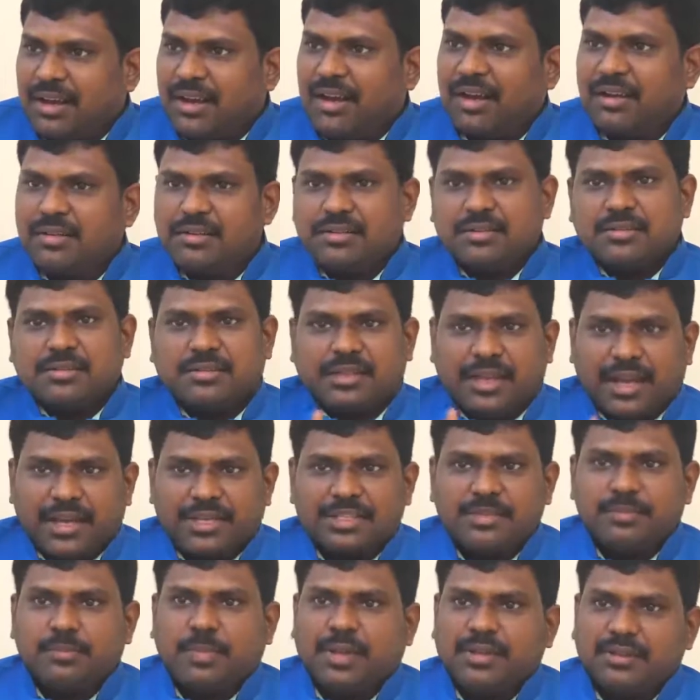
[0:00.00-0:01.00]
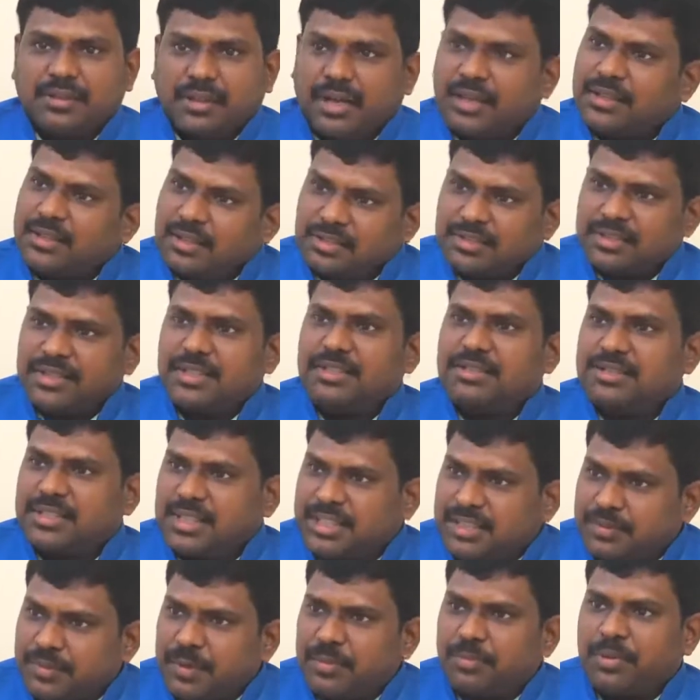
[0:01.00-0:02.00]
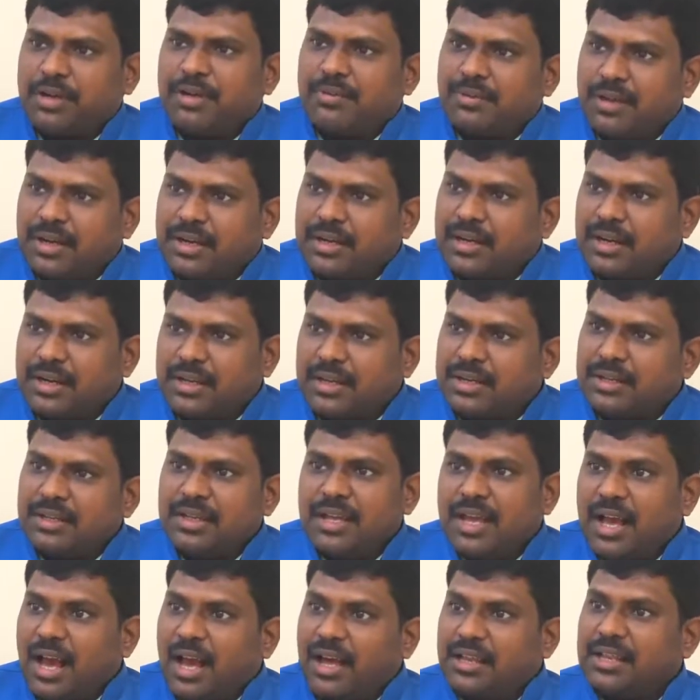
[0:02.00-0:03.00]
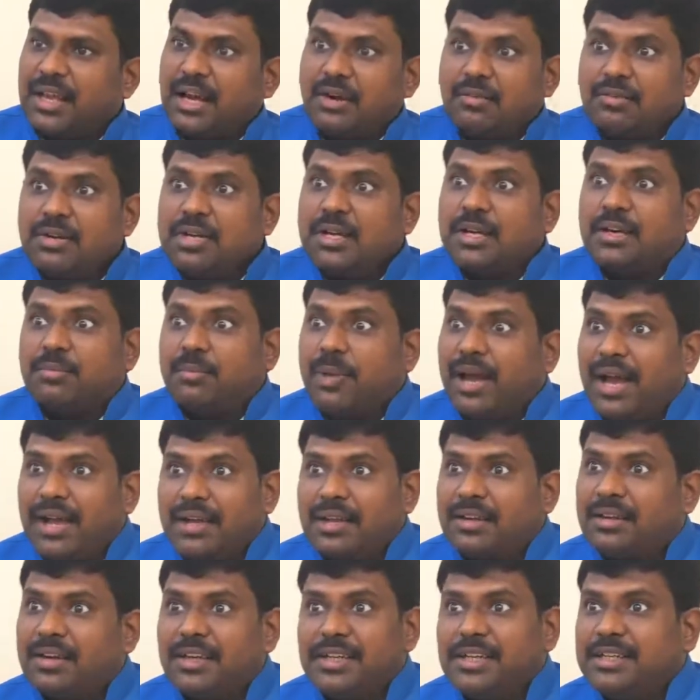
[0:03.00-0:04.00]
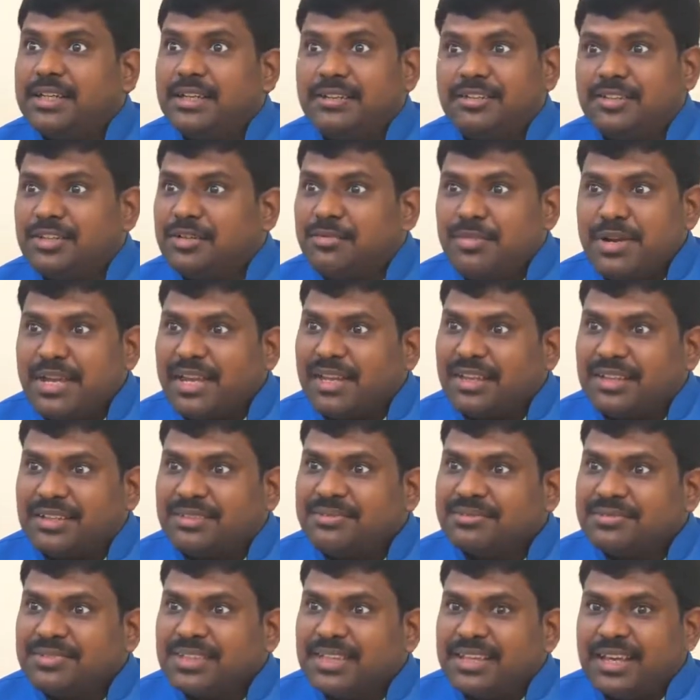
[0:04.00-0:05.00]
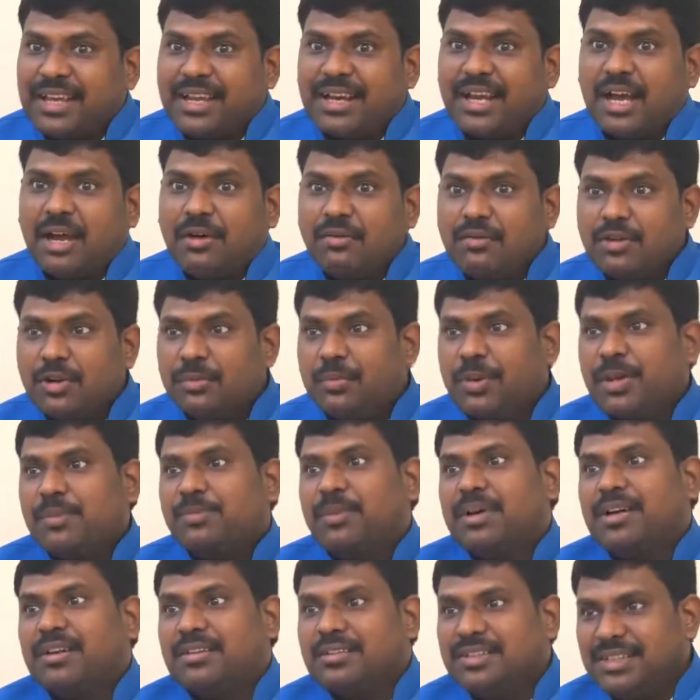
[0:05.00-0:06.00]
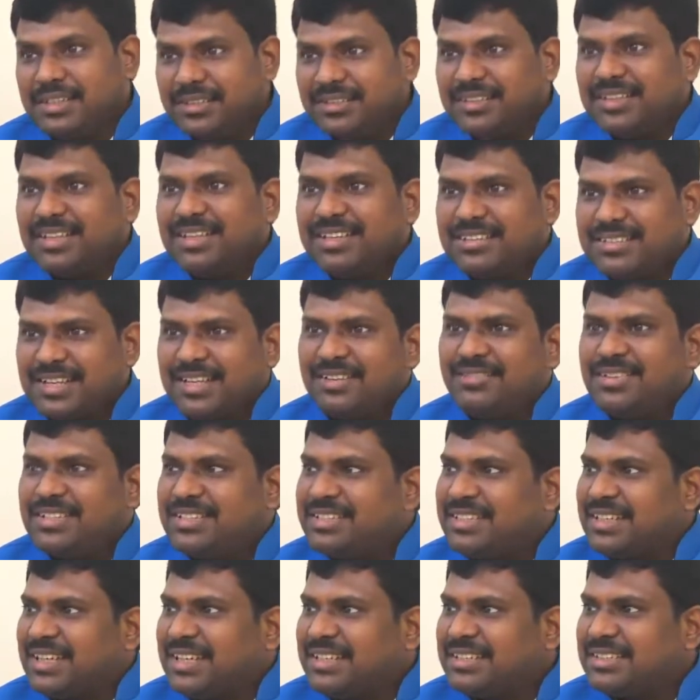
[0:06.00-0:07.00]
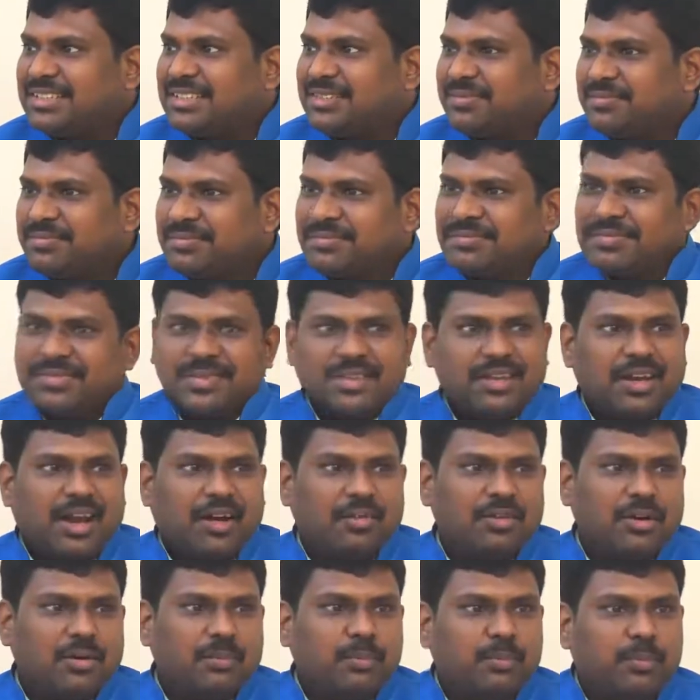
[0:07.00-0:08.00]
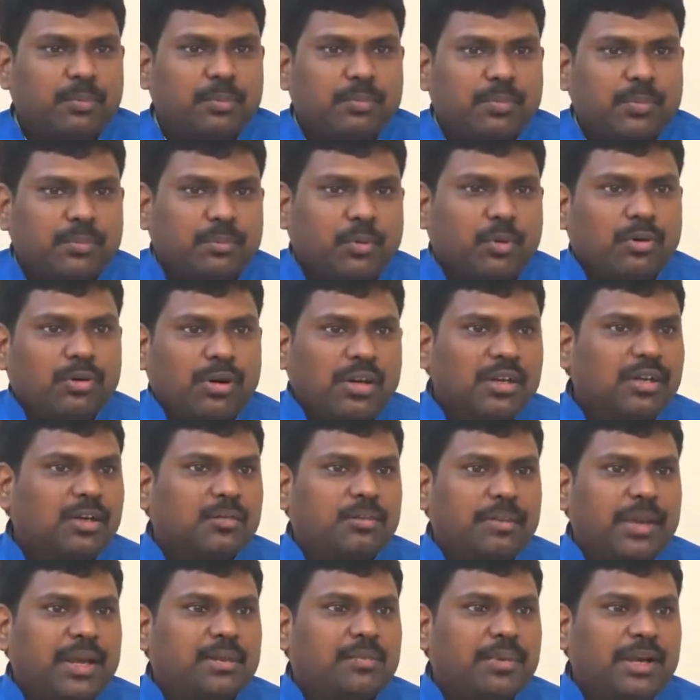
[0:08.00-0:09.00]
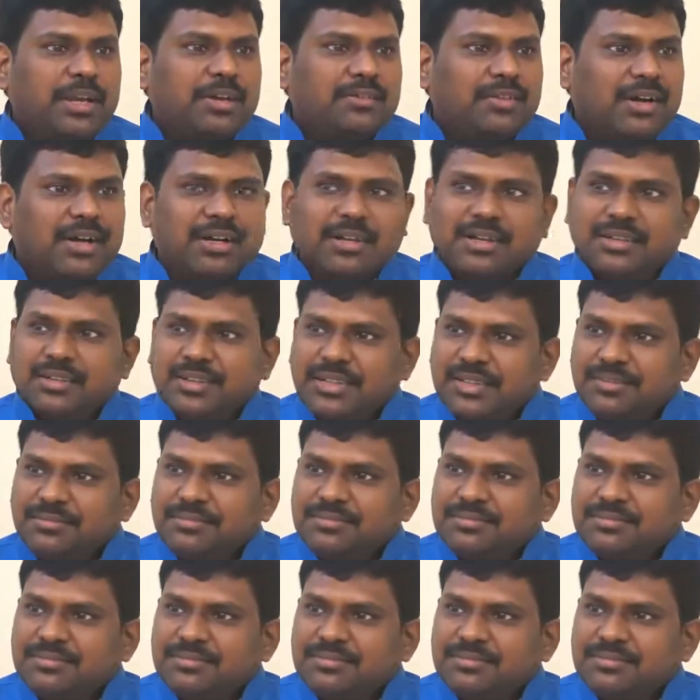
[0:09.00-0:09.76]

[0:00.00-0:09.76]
ஆர் டேக்ஸ் மற்ற அதர் சேல்ஸ் டேக்ஸ் பே பண்ணி வாங்குறாங்க அதை அவங்க பேங்க் கிரெடிட் எடுத்துக்க முடியாது ஏன்னா அவங்க பே பண்ணுறது சர்வீஸ் டேக்ஸ் அவங்க பொருளுக்கு பே பண்ணி வாங்கினது